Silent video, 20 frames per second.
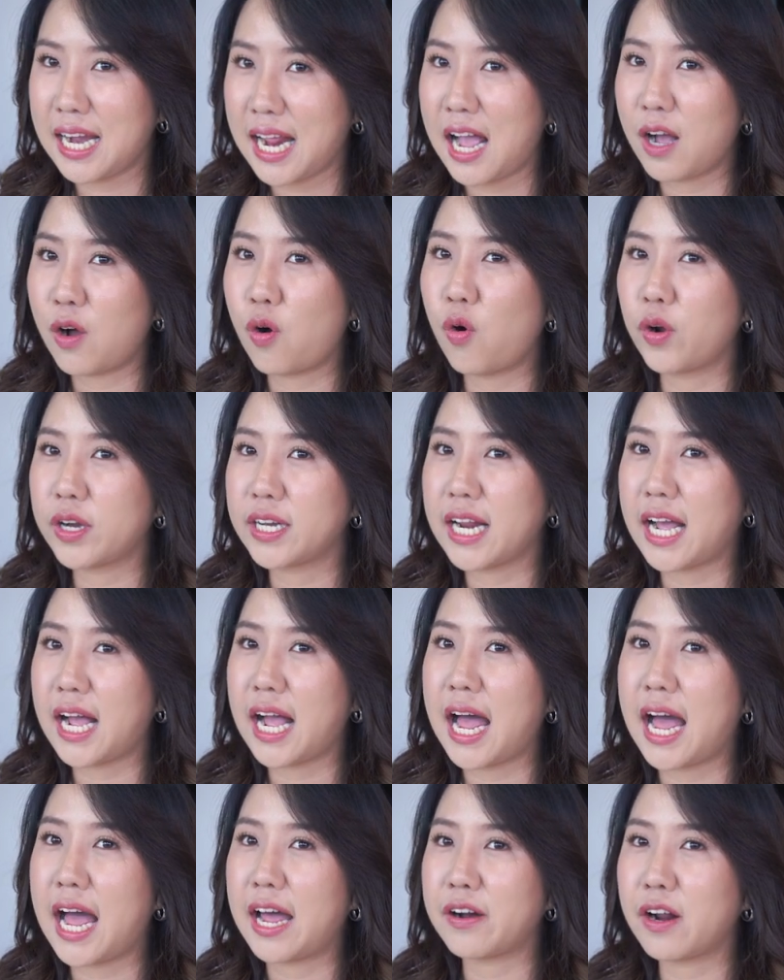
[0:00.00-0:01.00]
อนาคตนะ
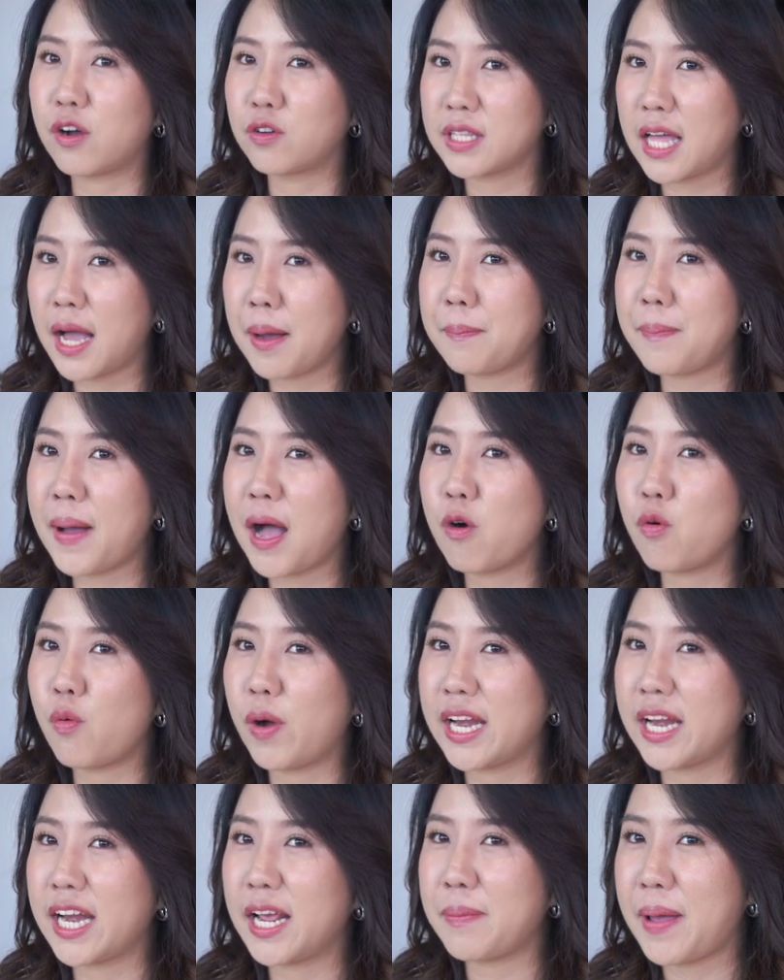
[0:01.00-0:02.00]
คะ เราตั้งเป้า
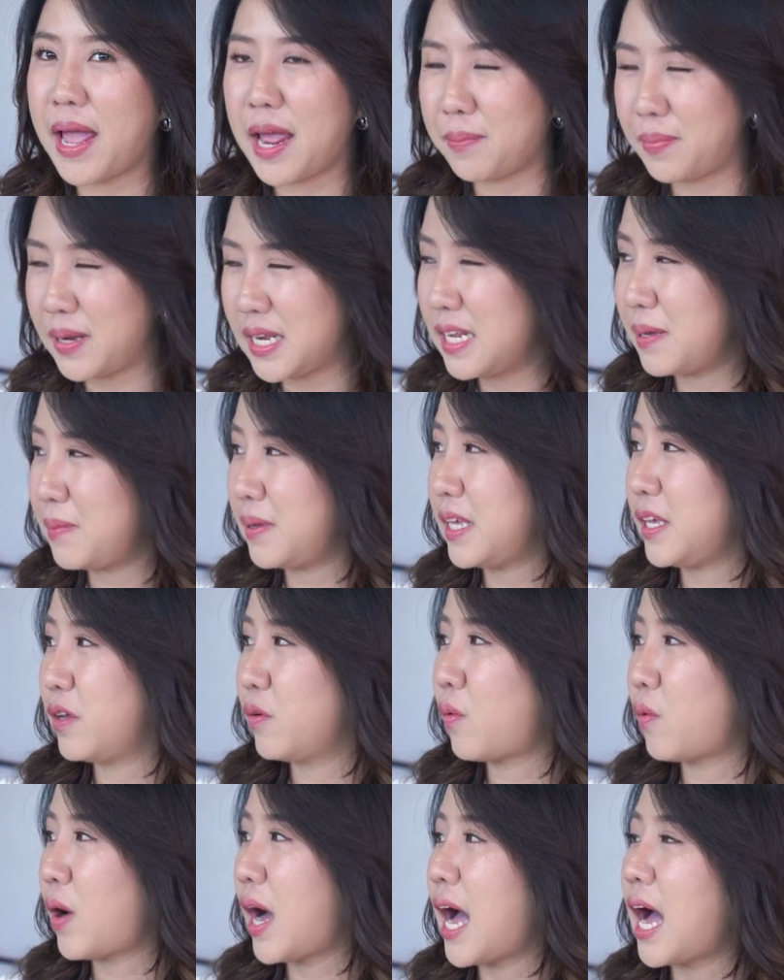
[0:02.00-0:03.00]
ไว้ในแผน PDP
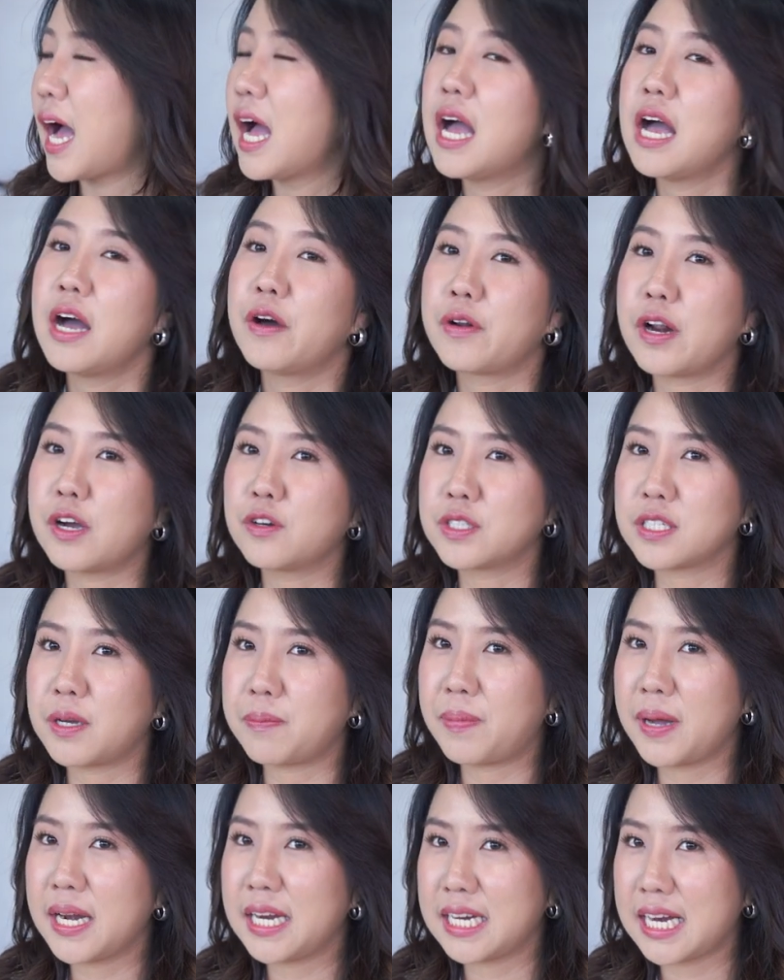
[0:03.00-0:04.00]
ว่าเราจะ
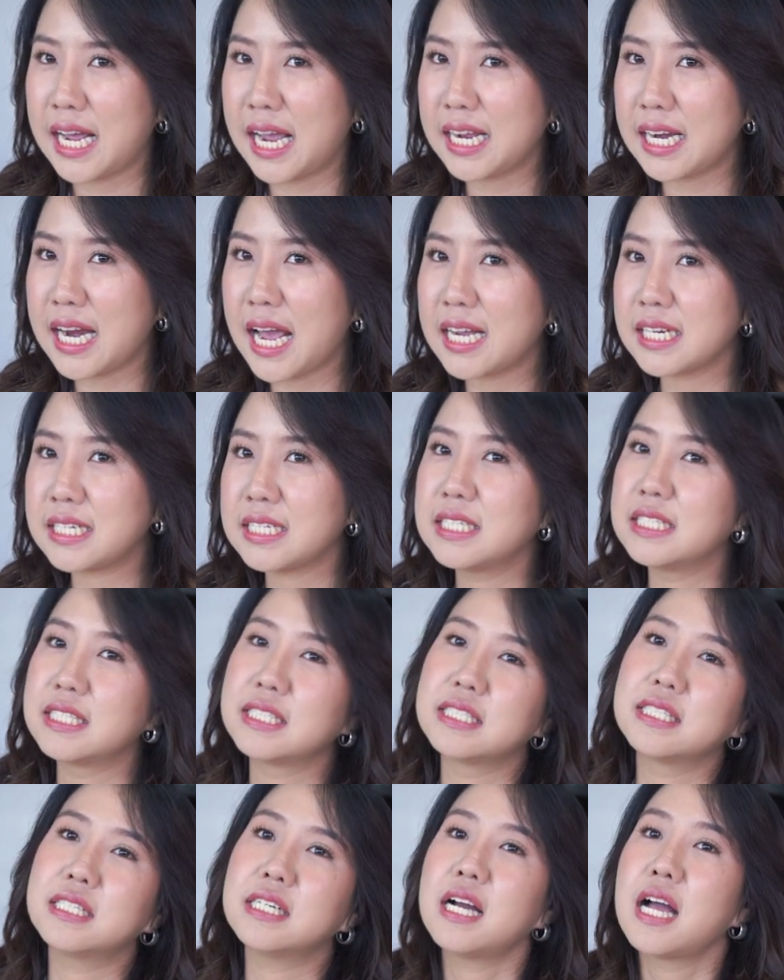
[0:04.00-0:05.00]
ผลิตให้ได้ถึง
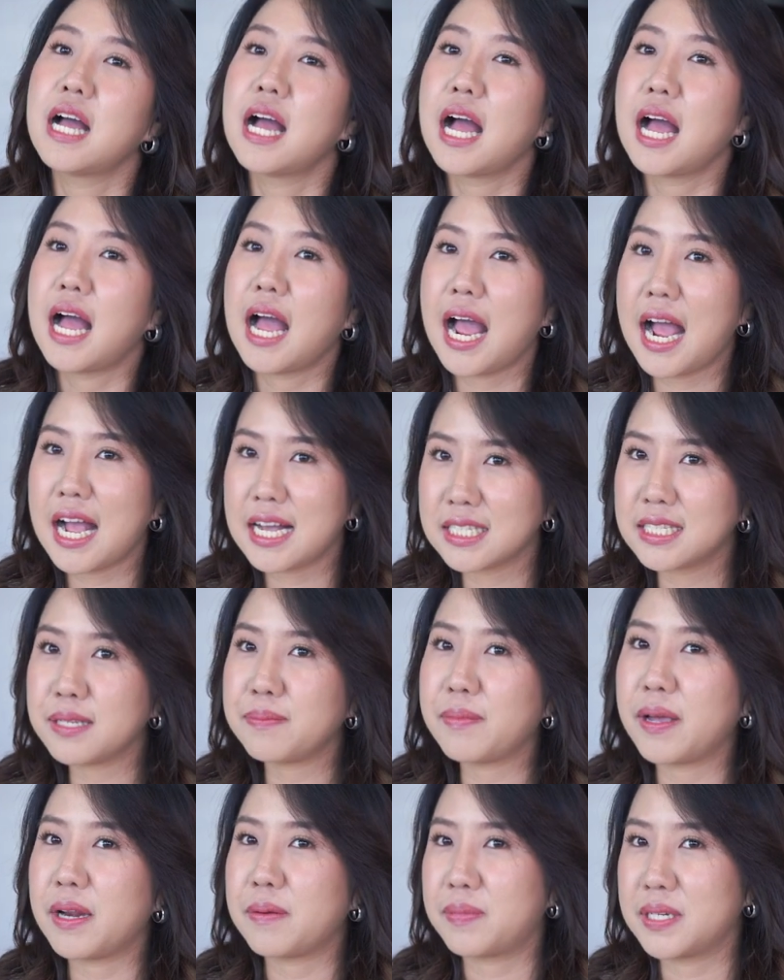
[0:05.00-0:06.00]

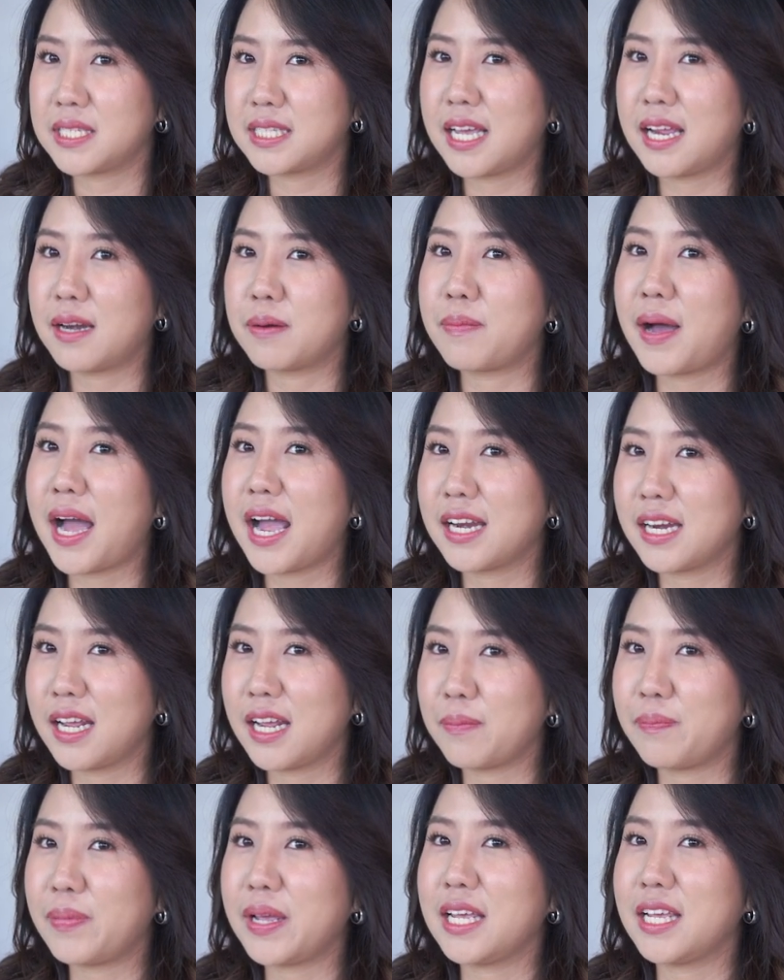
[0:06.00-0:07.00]
51%ภายใน
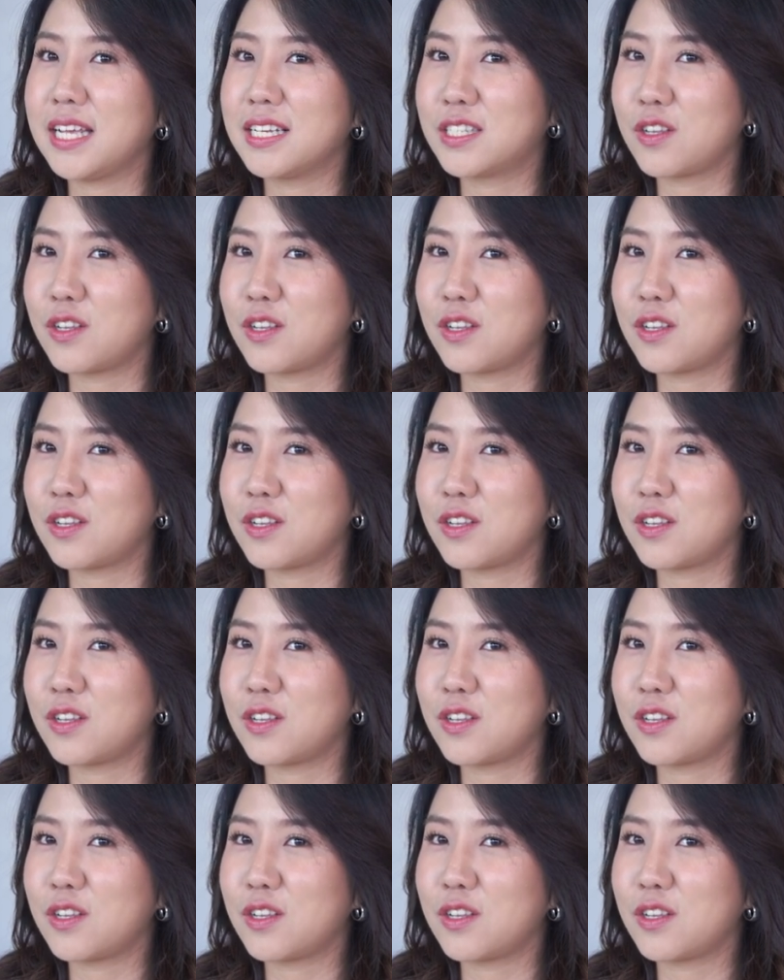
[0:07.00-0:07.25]
ปี